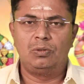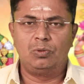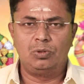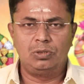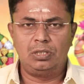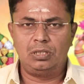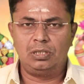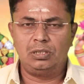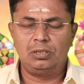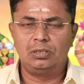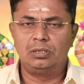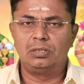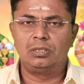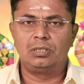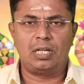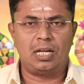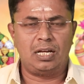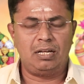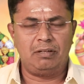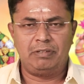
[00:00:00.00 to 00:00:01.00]
ஒன்று
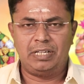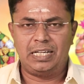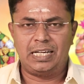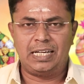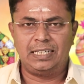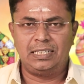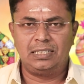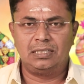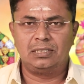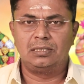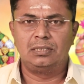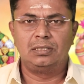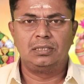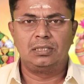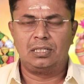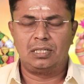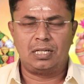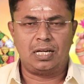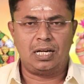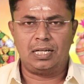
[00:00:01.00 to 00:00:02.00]
நல்ல வேலை
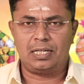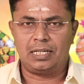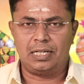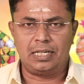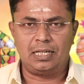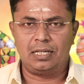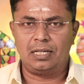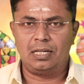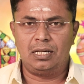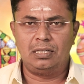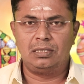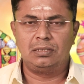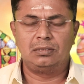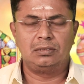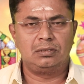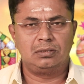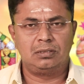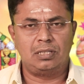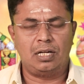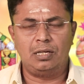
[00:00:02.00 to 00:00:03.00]
நல்ல கடன்கள்
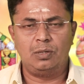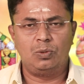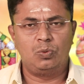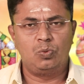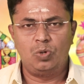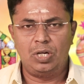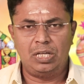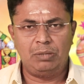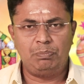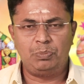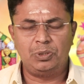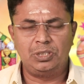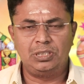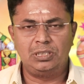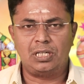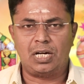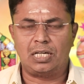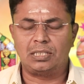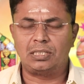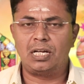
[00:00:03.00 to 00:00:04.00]
நல்ல உழைப்பு
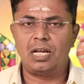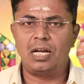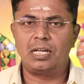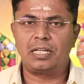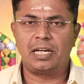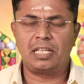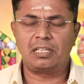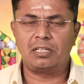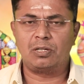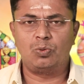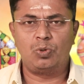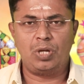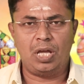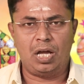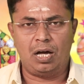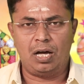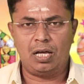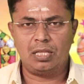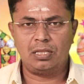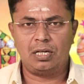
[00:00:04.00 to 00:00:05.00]
அதனால் கிடைக்கக்கூடிய
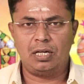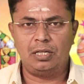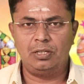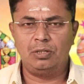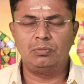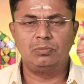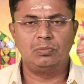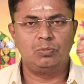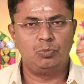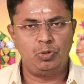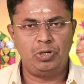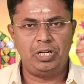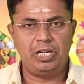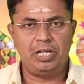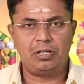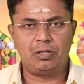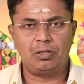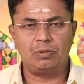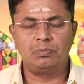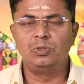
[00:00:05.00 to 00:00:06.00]
ஆதாயம்
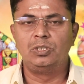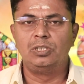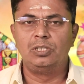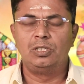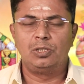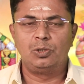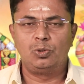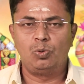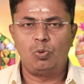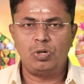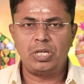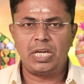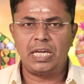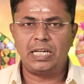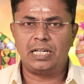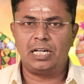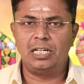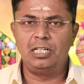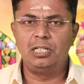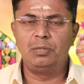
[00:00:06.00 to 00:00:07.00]
முன்னேற்றம் நோயை
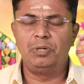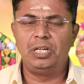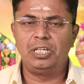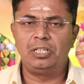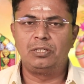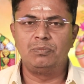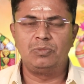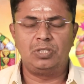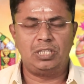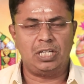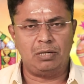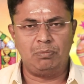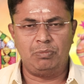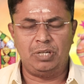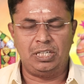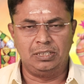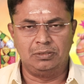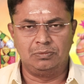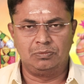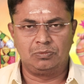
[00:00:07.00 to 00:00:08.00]
கண்டுபிடிக்கும்
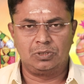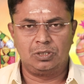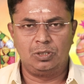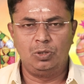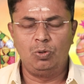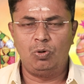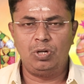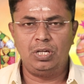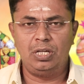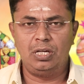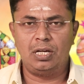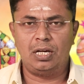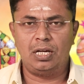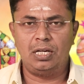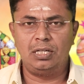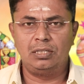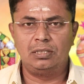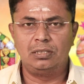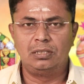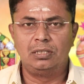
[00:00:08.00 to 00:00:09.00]
தன்மை
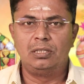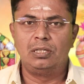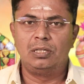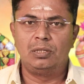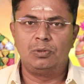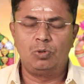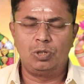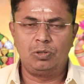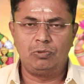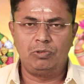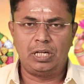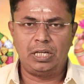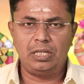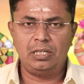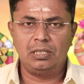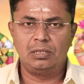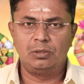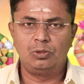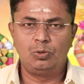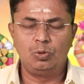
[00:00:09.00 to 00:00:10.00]
நோயினால் ஒருவரை
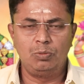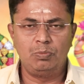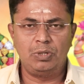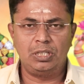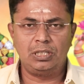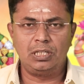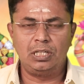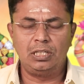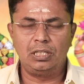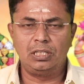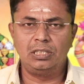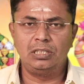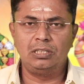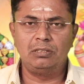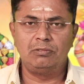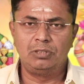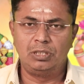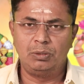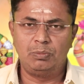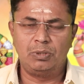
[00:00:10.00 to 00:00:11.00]
துன்பத்திலிருந்து
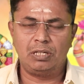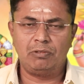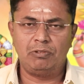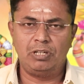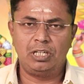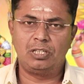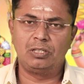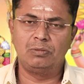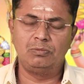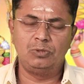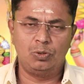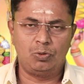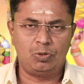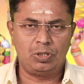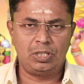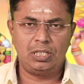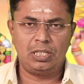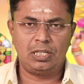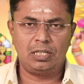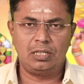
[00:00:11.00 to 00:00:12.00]
விடுபட வைக்கும்
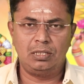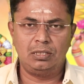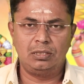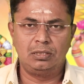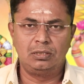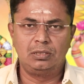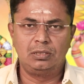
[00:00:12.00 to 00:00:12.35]
யோகிதைகள்